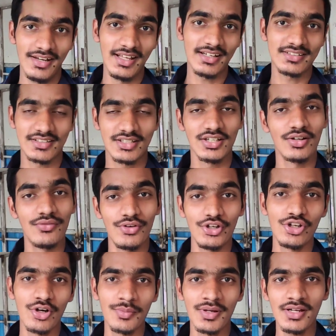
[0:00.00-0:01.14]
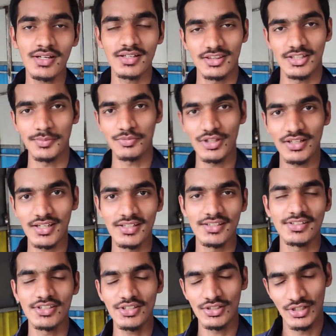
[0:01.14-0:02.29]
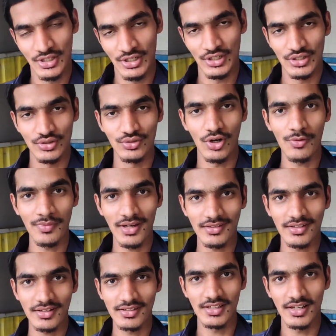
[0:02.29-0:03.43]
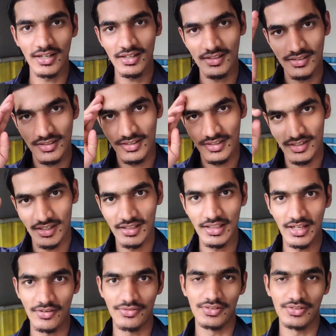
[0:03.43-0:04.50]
नेक्स्ट वीडियो में तब तक के लिए जी दुआओं में याद रखिएगा अल्लाह